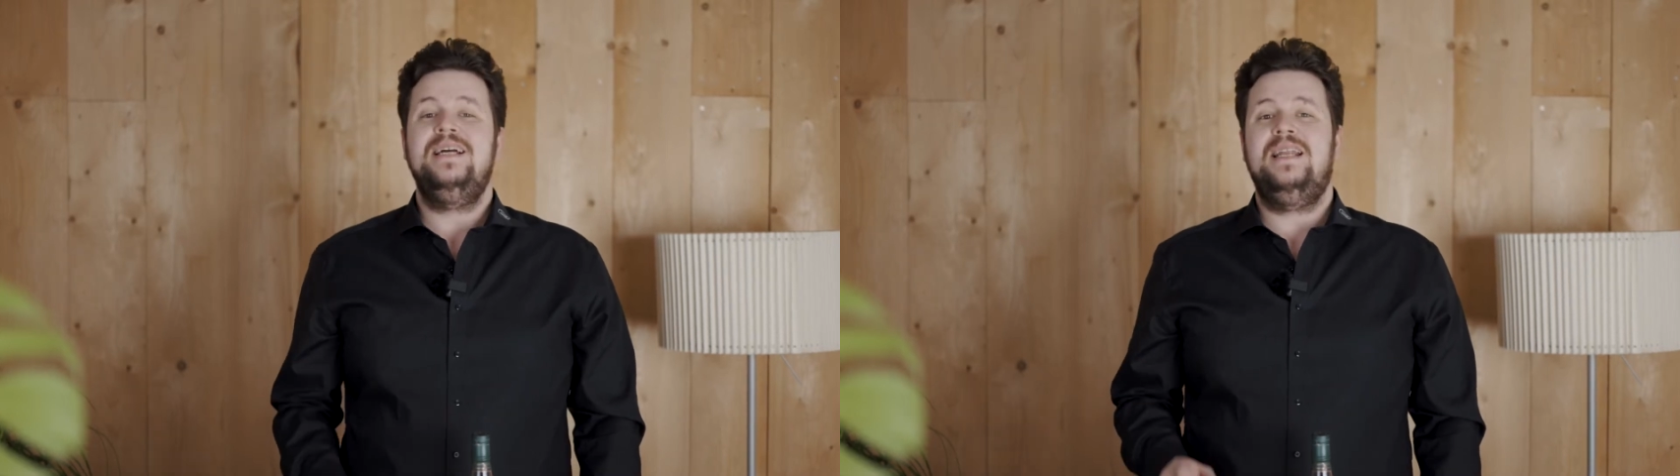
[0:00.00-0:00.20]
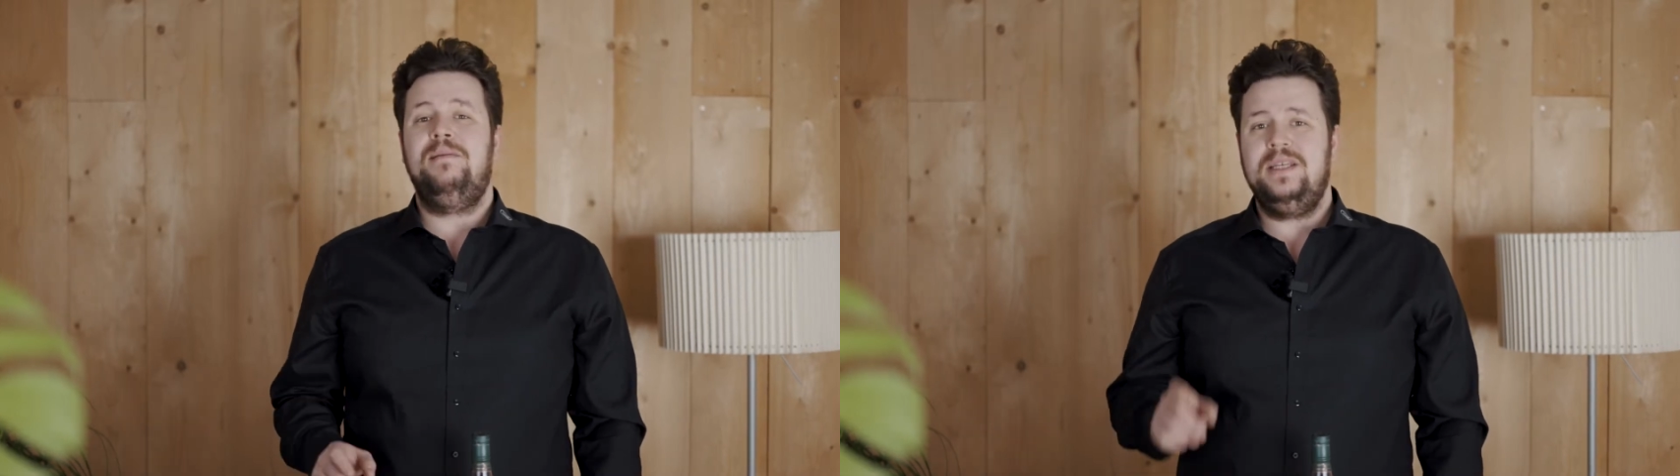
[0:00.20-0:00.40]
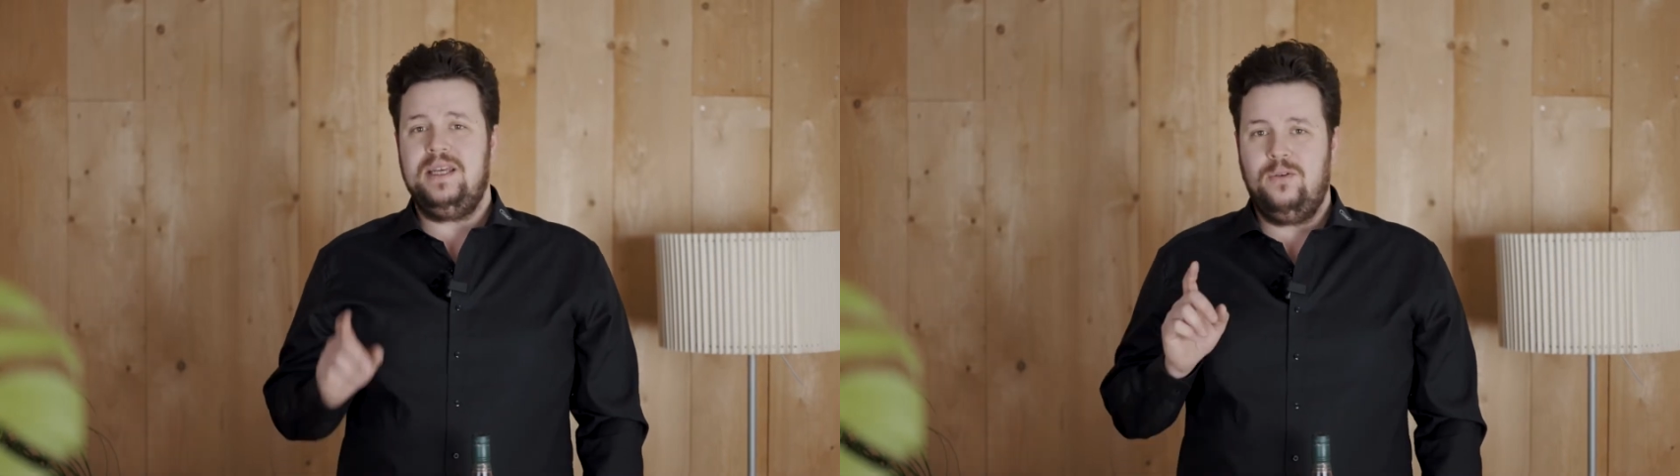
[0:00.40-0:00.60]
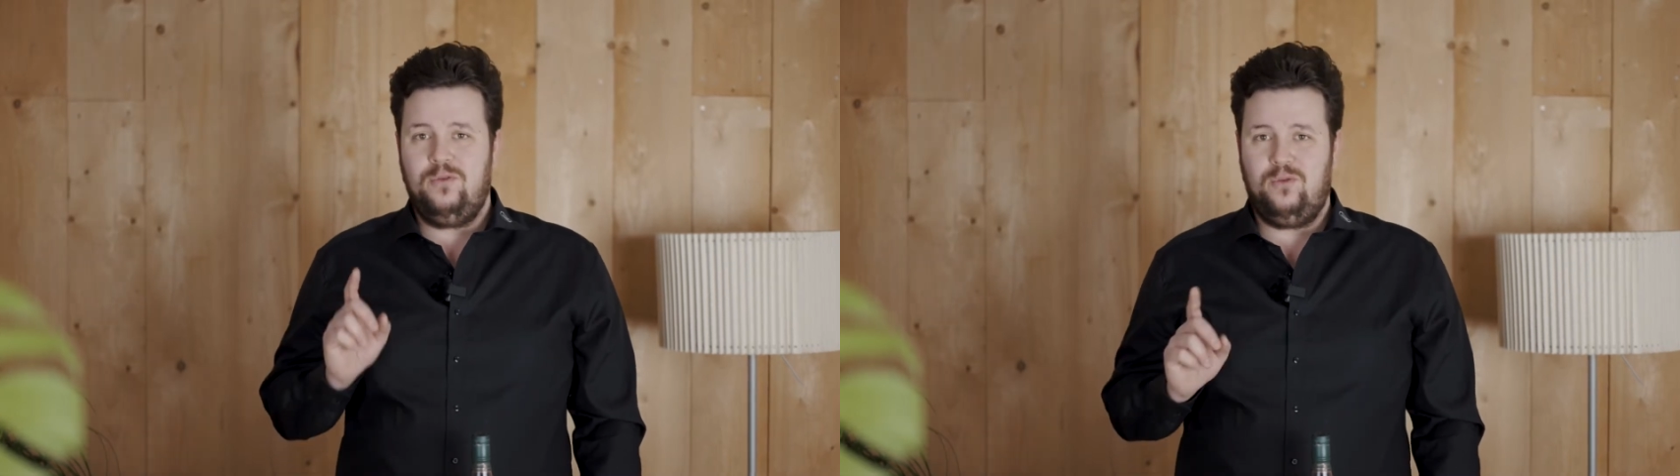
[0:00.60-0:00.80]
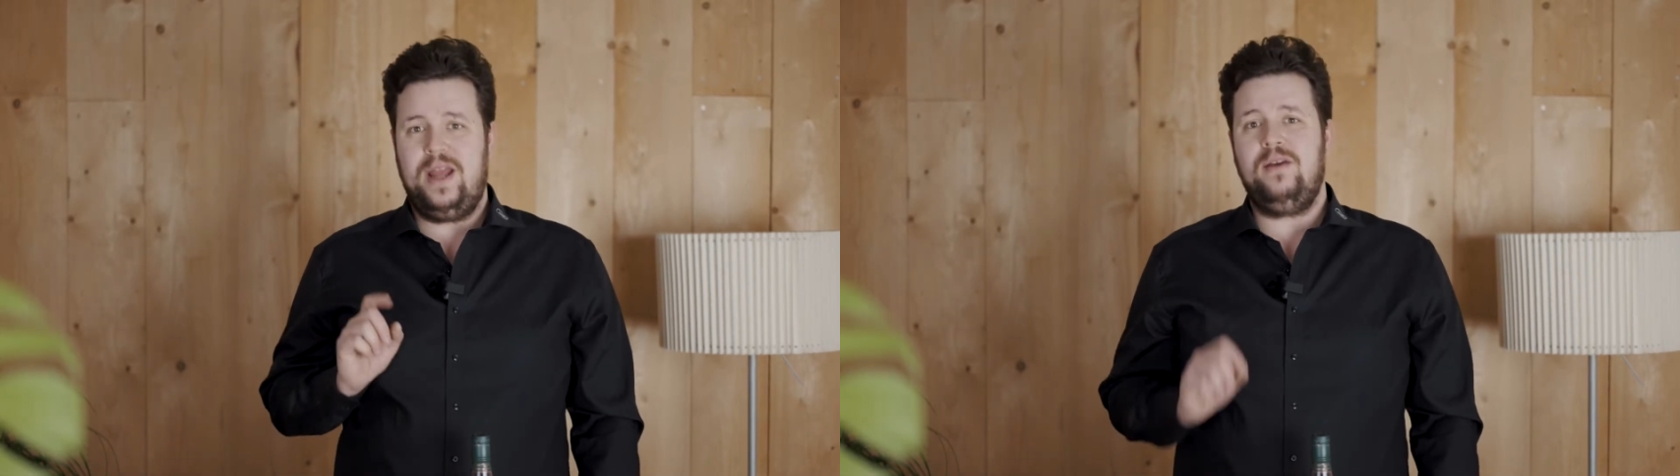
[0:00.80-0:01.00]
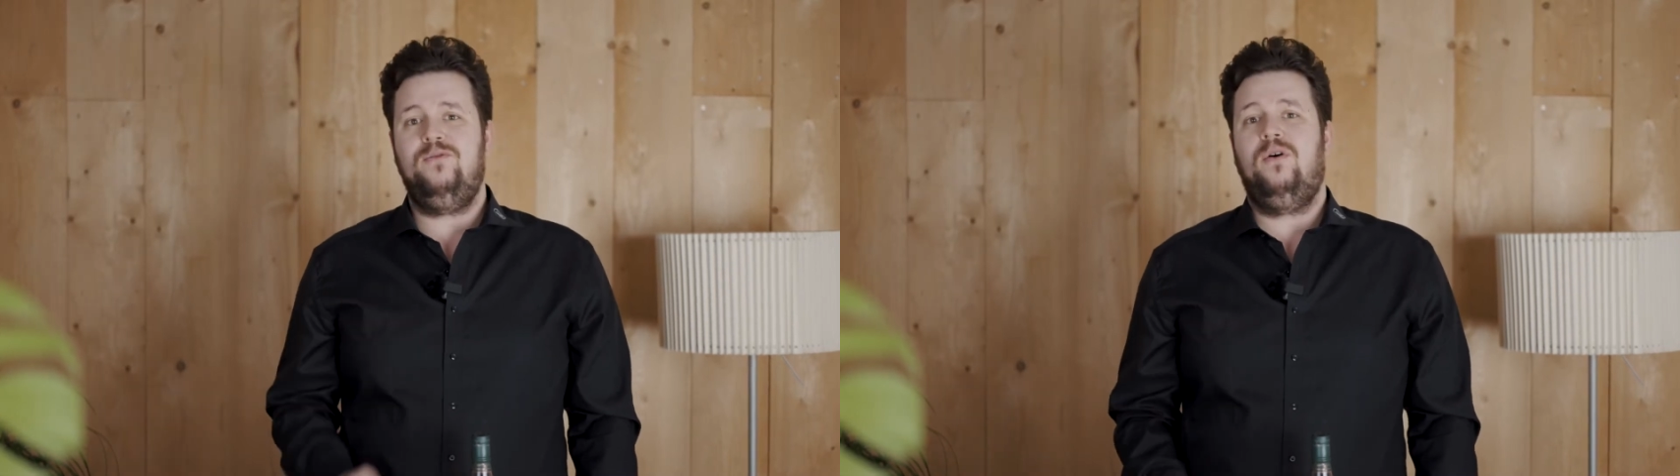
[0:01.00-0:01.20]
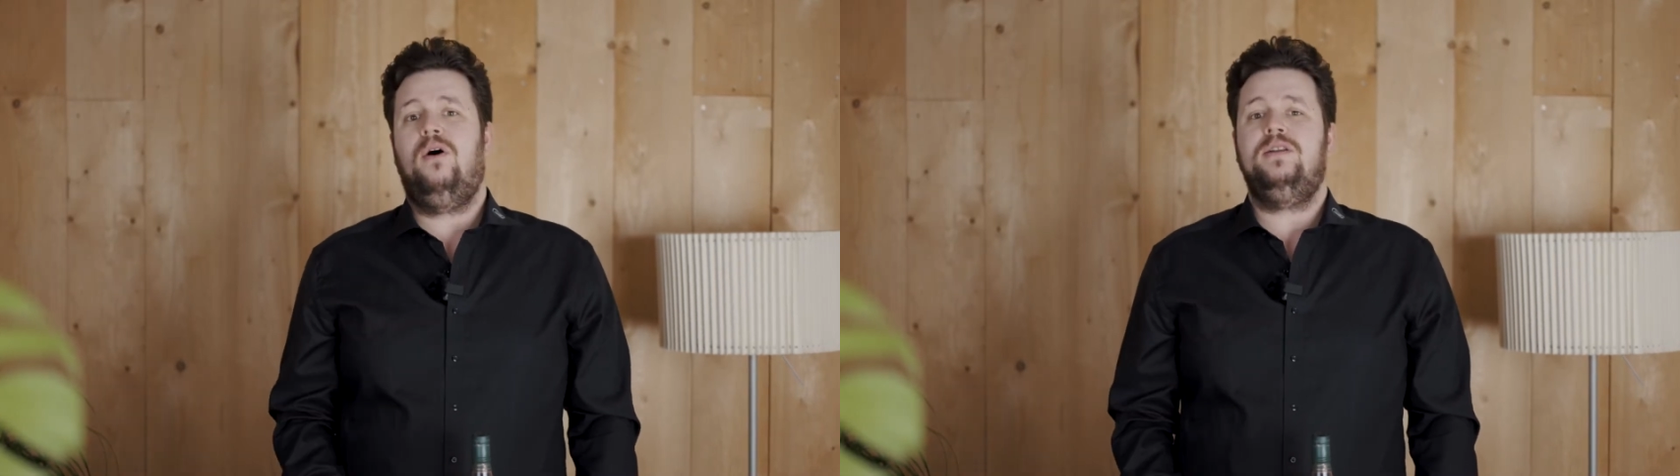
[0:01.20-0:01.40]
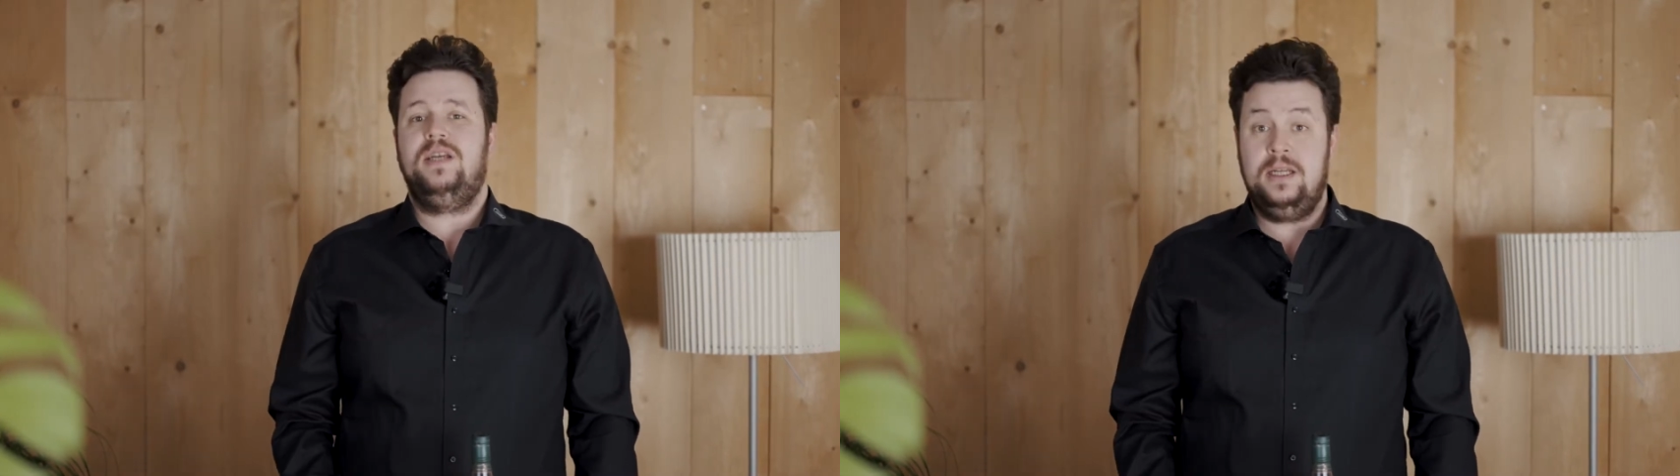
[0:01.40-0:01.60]
nämlich in
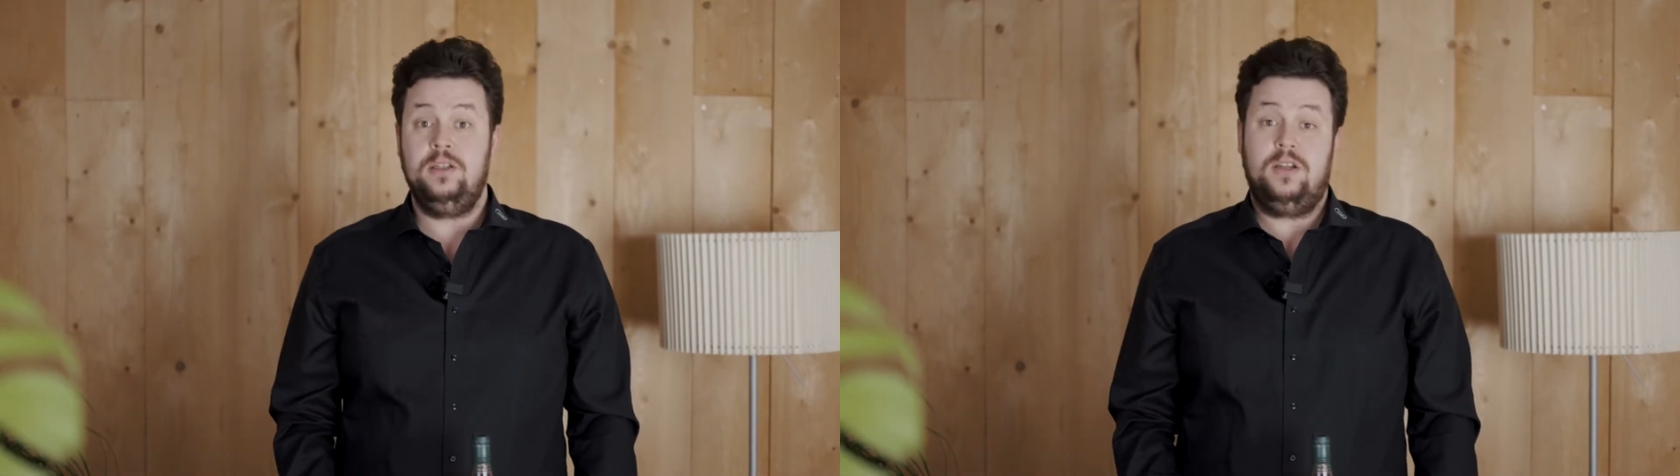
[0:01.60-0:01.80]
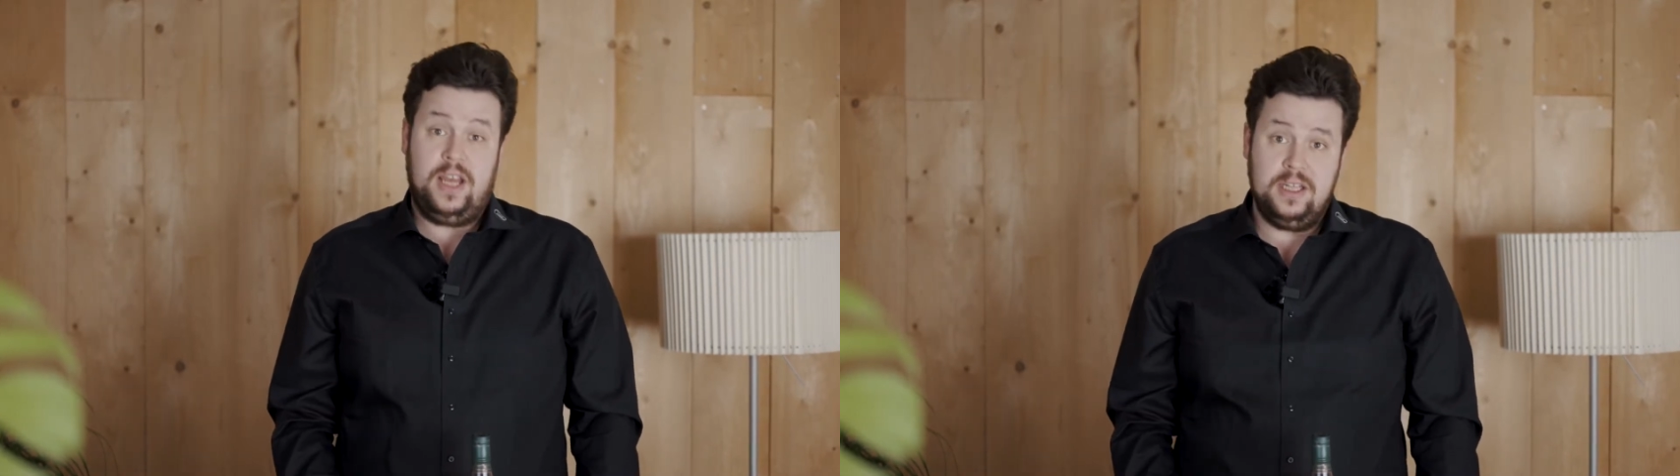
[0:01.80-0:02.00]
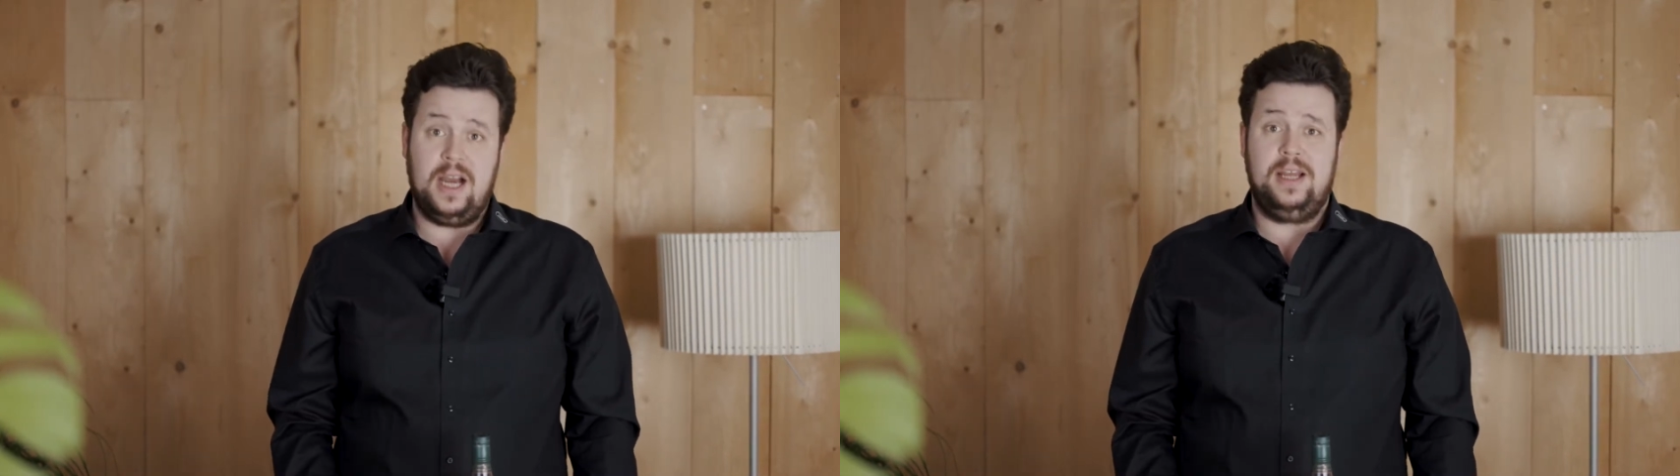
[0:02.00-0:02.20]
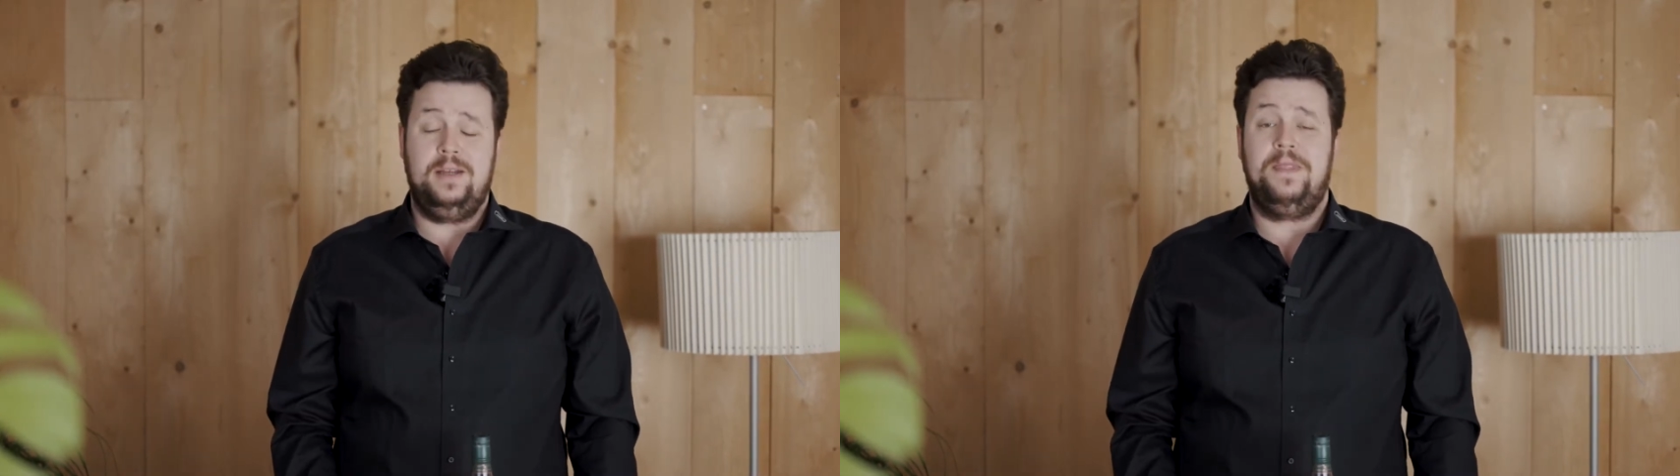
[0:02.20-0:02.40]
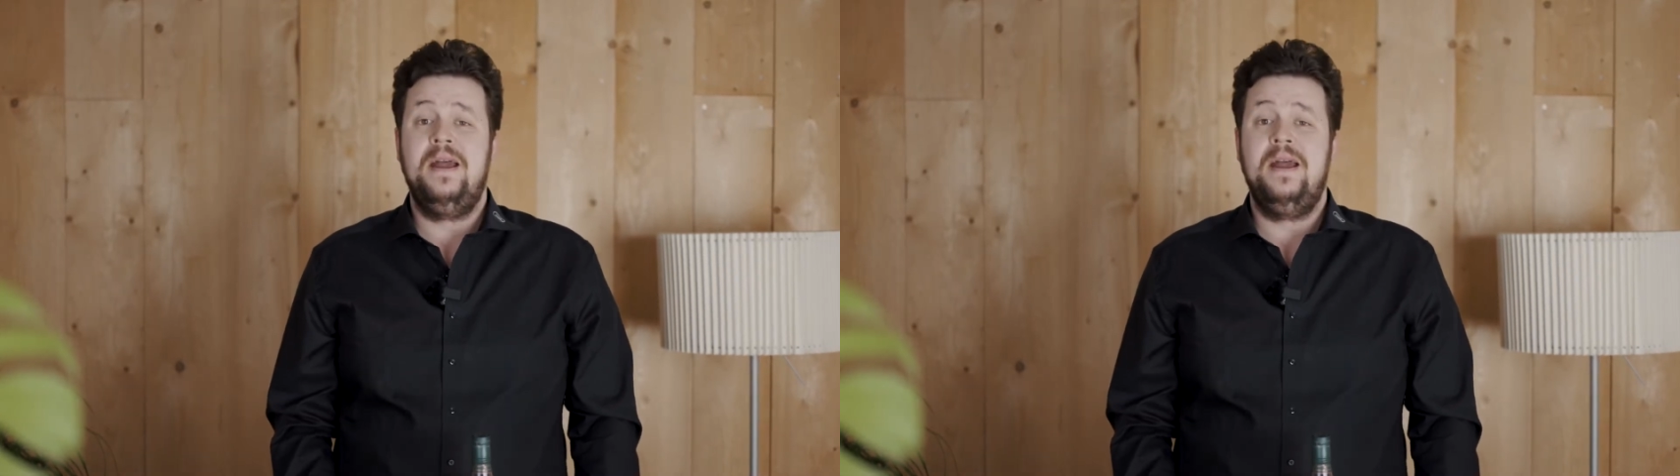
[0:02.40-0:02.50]
Frankfurt in Kentucky.